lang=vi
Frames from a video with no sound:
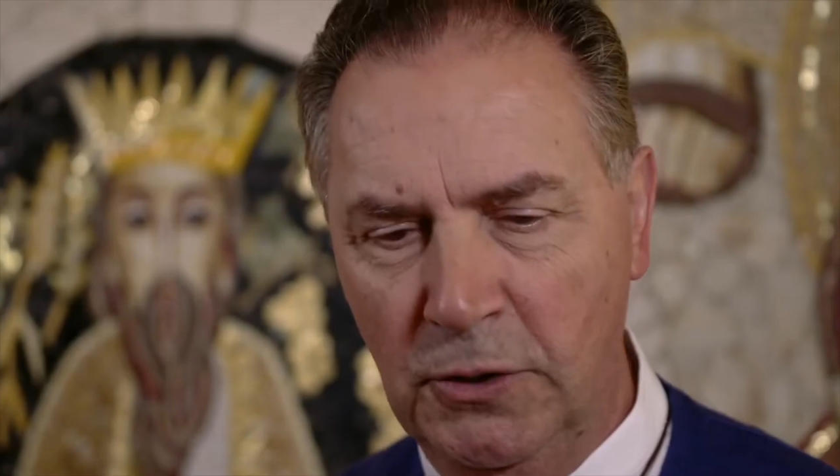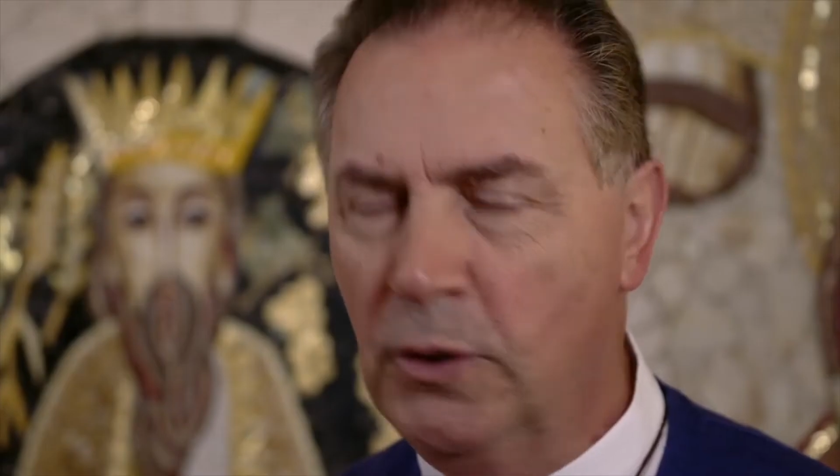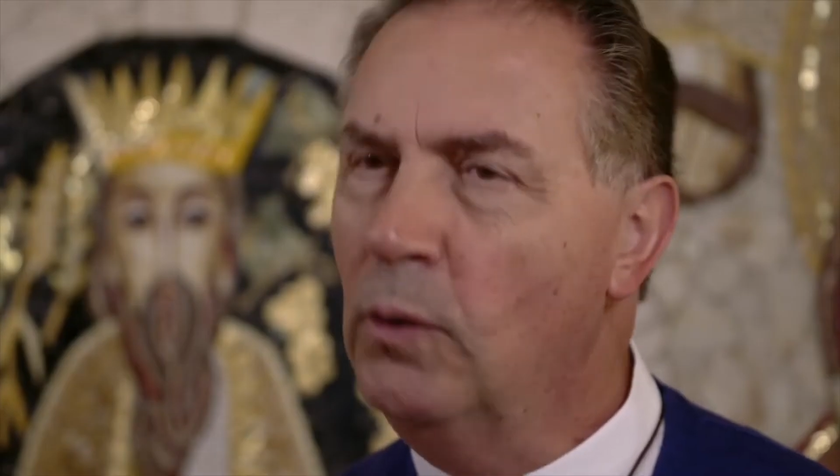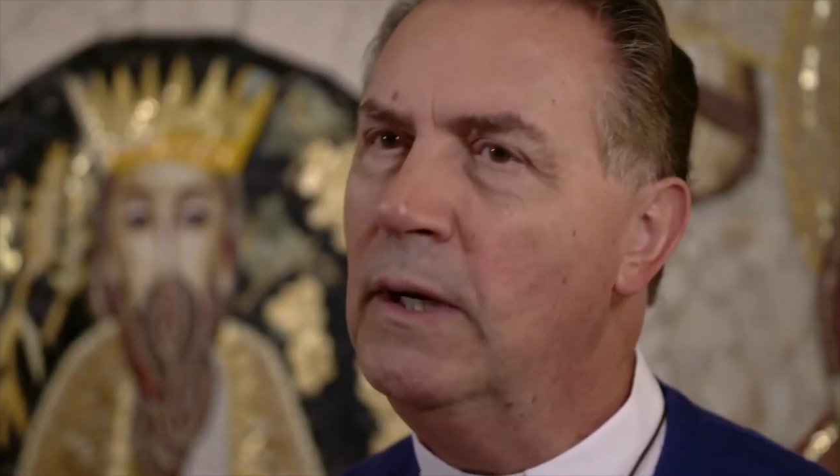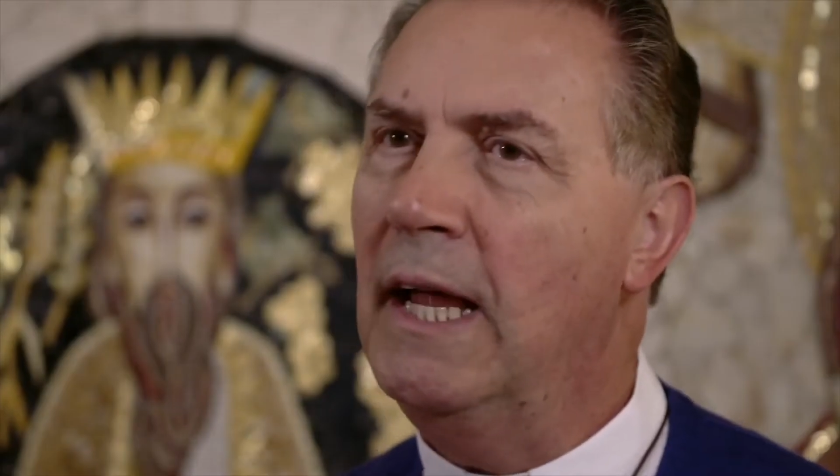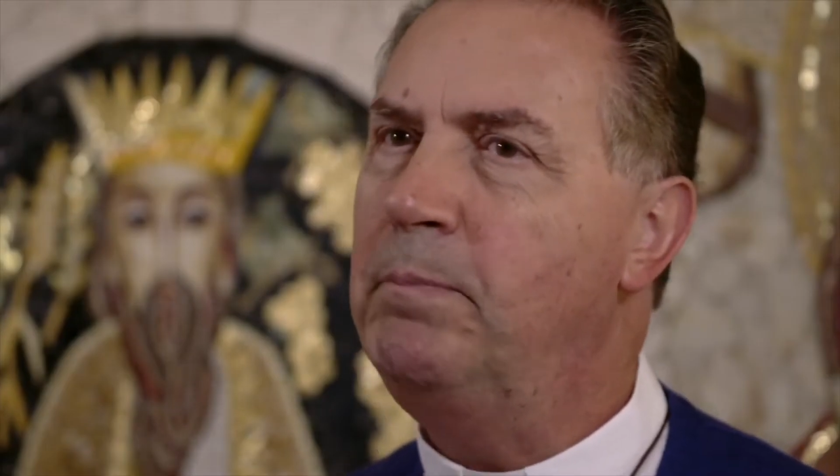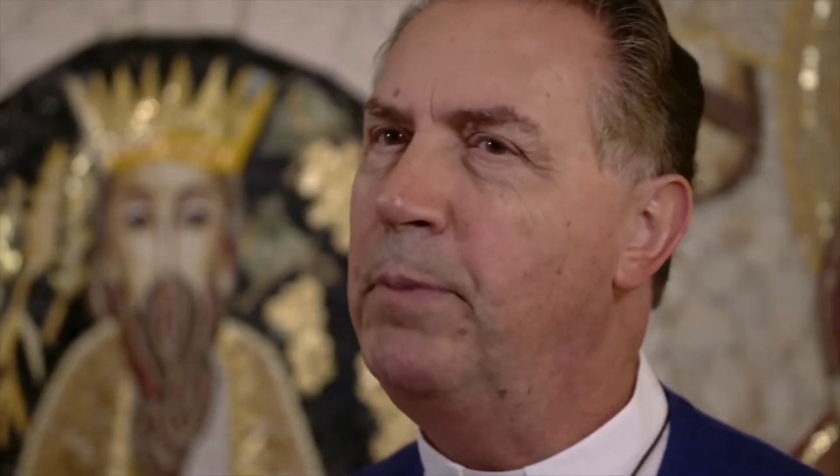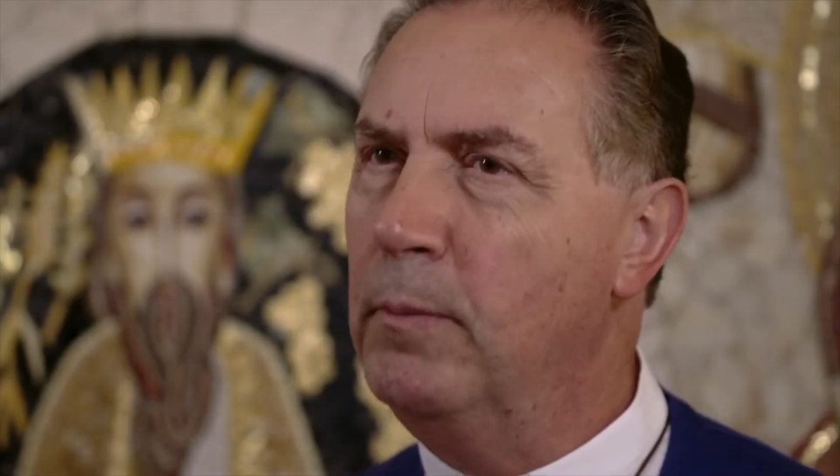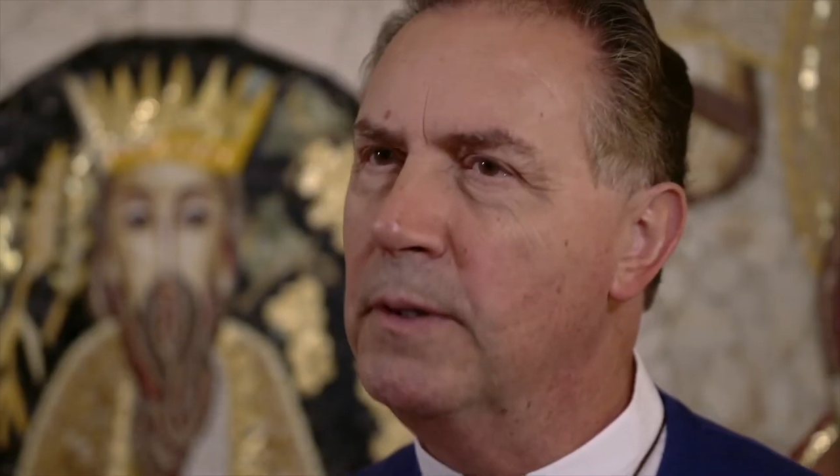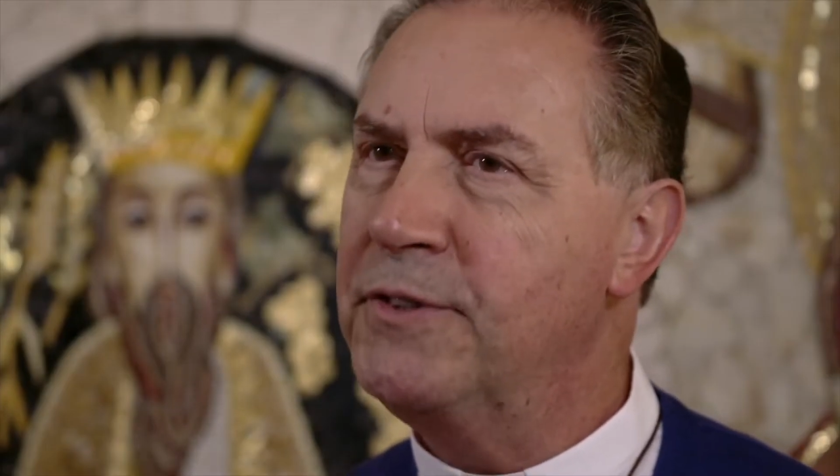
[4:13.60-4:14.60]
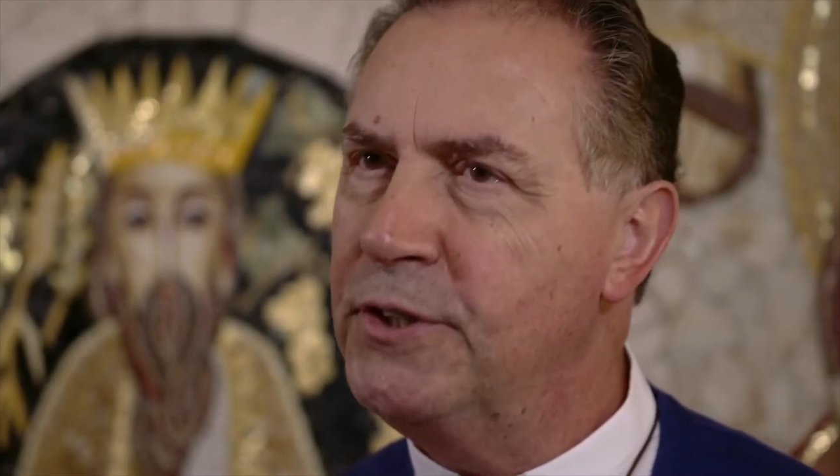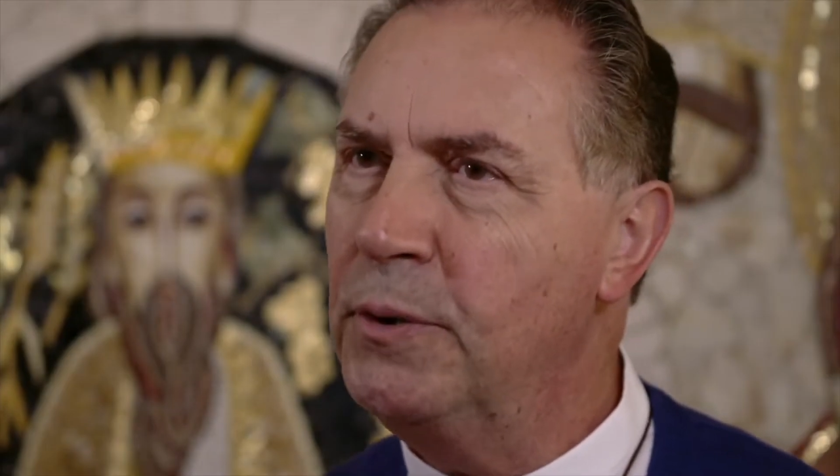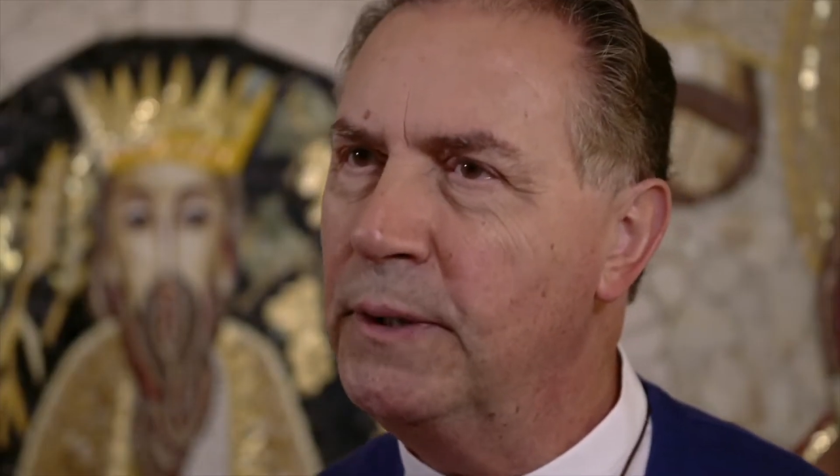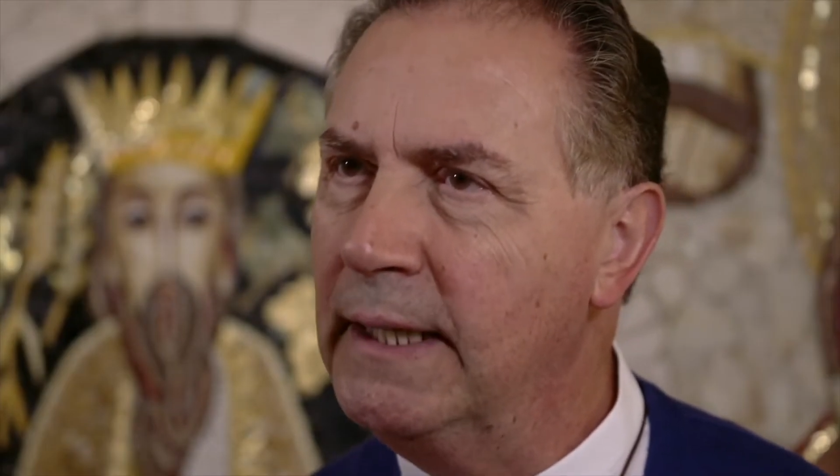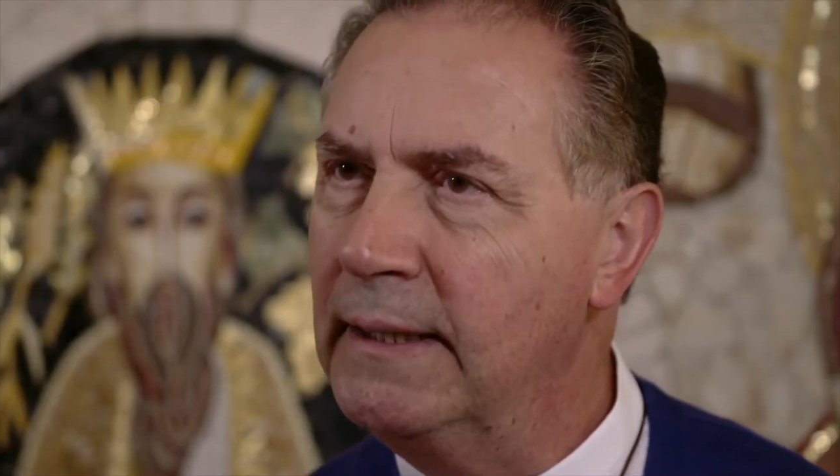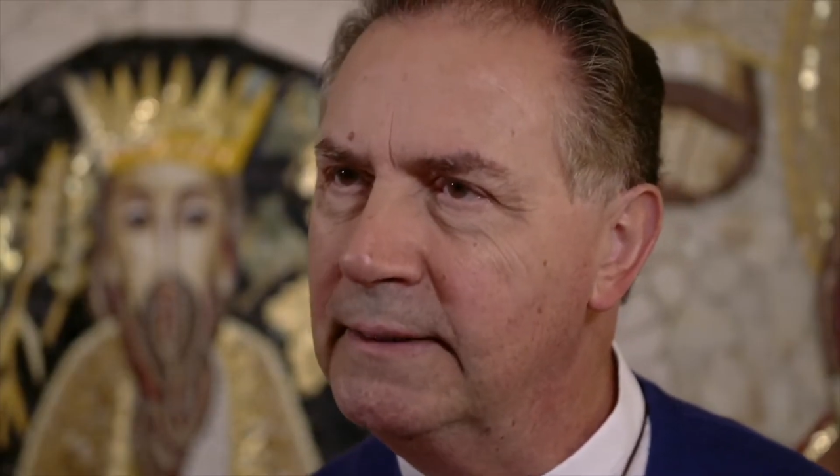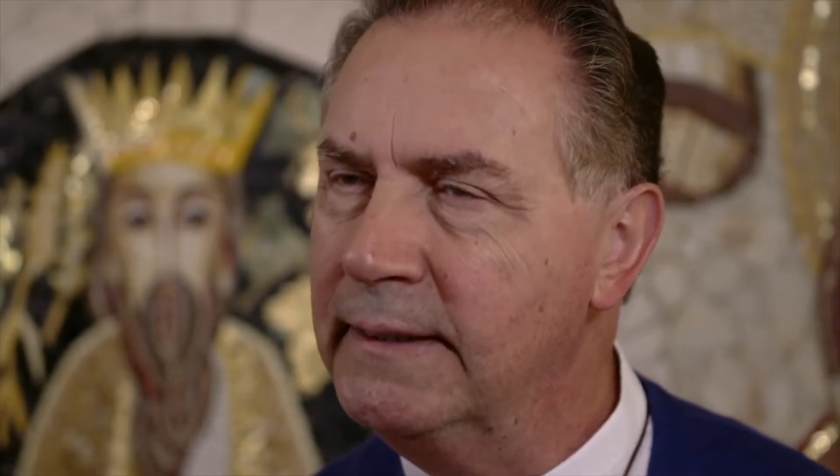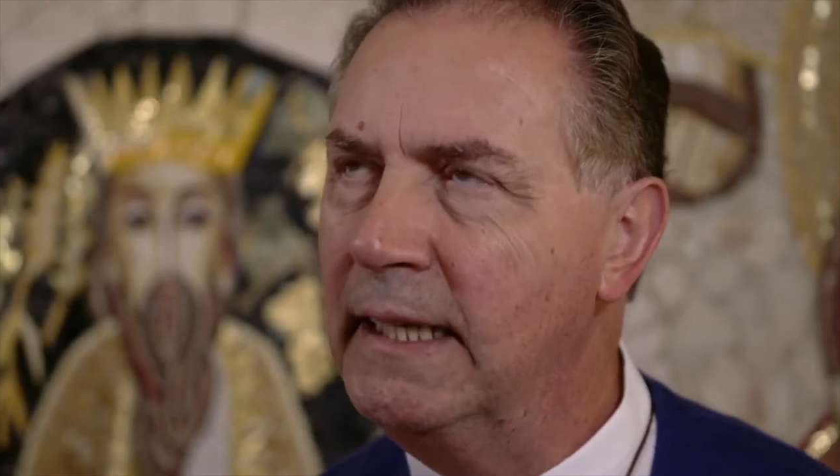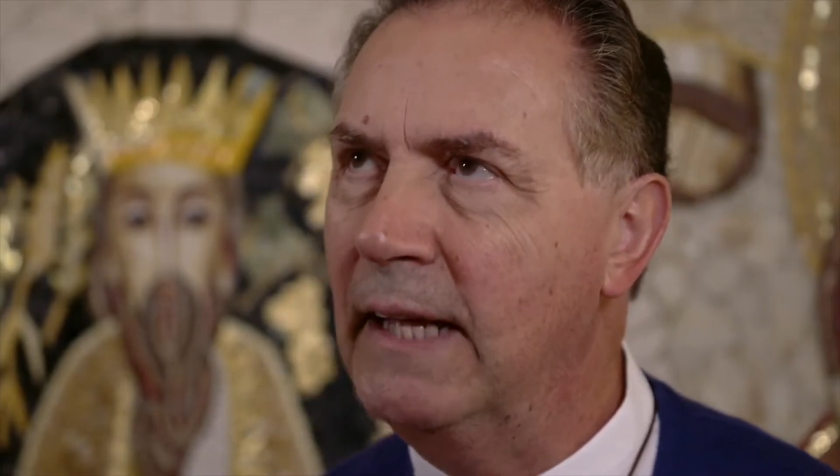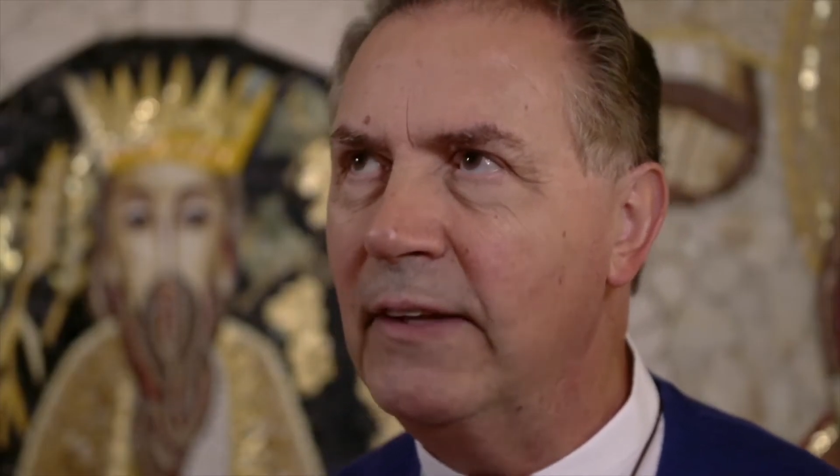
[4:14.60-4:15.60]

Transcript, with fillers: cũng như cho sự thăng tiến